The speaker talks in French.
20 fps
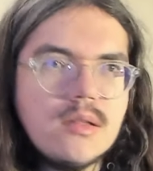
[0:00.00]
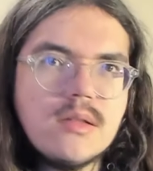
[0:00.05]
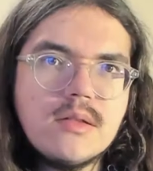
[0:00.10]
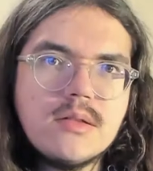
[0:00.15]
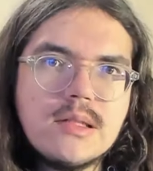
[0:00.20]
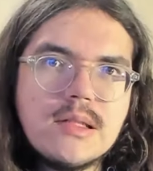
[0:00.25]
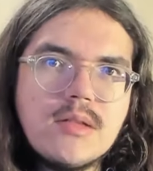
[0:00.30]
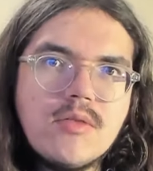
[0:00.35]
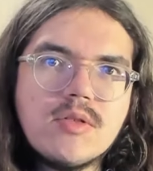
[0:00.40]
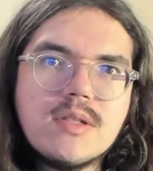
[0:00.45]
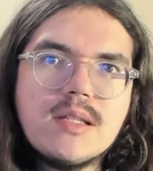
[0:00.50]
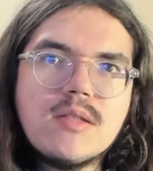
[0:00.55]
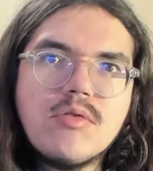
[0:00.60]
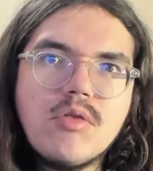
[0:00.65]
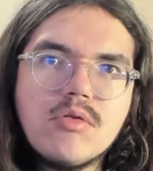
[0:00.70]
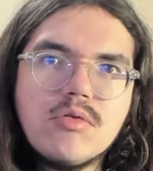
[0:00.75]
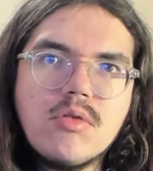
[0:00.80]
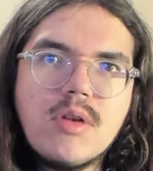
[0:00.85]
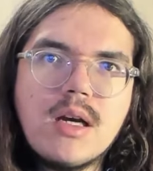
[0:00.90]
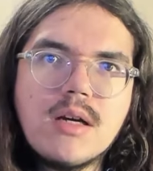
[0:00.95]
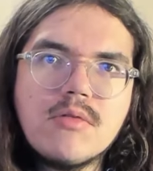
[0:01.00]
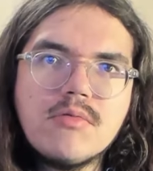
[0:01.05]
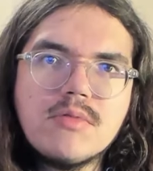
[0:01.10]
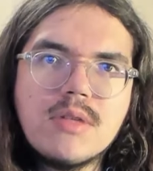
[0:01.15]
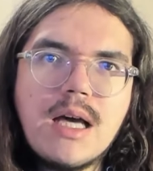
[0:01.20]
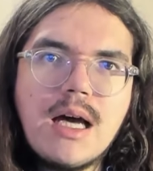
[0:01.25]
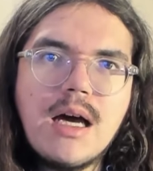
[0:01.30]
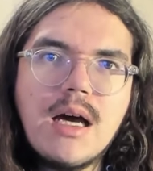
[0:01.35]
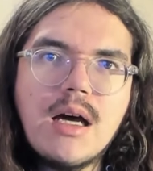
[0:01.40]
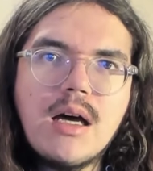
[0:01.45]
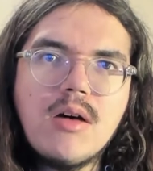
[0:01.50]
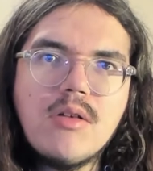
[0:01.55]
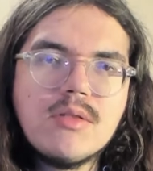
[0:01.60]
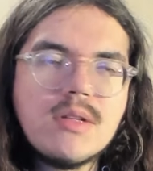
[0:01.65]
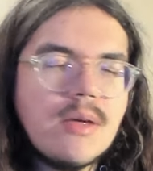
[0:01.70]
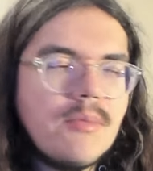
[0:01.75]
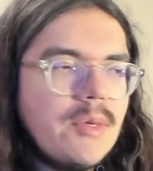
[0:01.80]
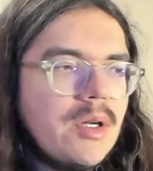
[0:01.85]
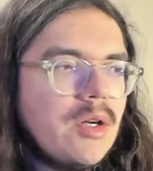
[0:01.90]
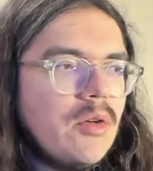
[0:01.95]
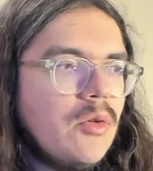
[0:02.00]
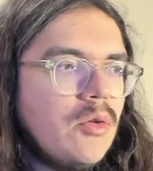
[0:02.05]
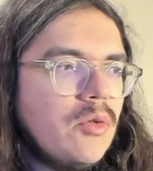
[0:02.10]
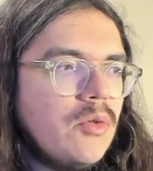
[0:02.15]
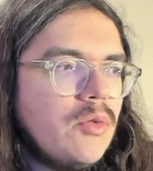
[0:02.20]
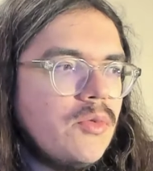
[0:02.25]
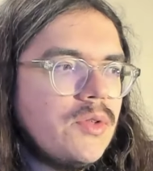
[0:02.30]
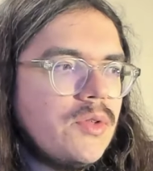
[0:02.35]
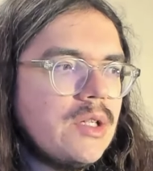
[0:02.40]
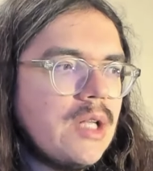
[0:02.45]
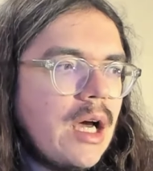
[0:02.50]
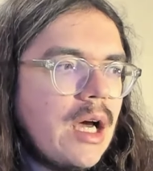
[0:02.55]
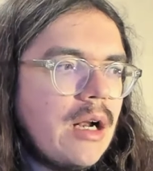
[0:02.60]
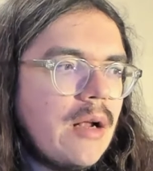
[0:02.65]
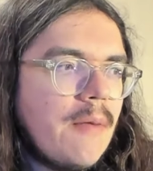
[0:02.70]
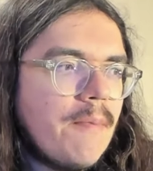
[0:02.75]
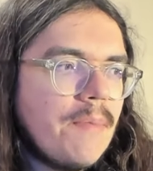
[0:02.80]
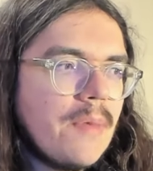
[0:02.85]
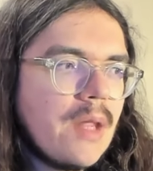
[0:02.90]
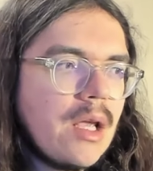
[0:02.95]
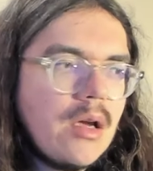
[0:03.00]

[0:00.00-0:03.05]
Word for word: c'est dans cet ordre-là qu'on a entamé le, final.